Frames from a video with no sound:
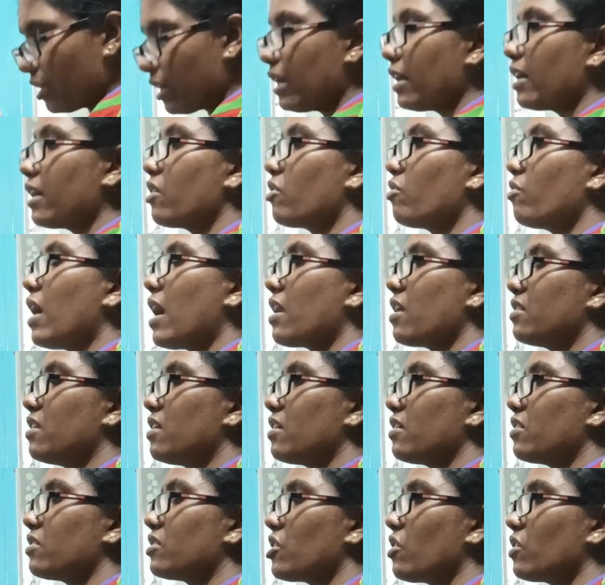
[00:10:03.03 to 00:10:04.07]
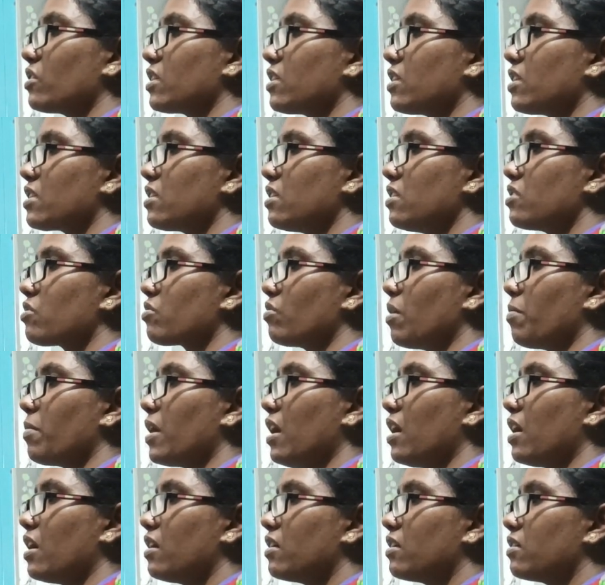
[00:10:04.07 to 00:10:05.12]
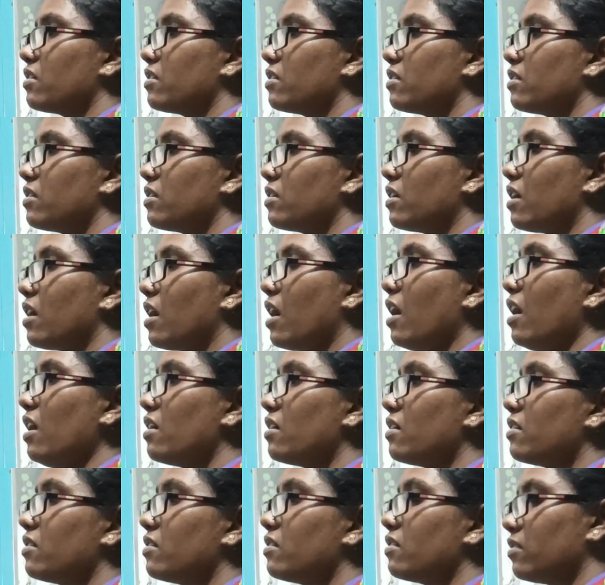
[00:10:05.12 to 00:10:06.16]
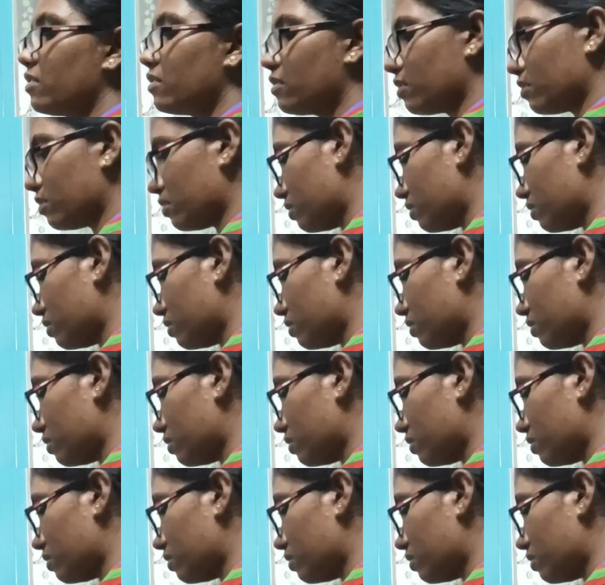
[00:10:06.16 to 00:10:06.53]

ఏమైపోతుందంటే పెద్ద ట్రిప్ అయిపోతుంది నాకైతే ఎందుకంటే కొంచెం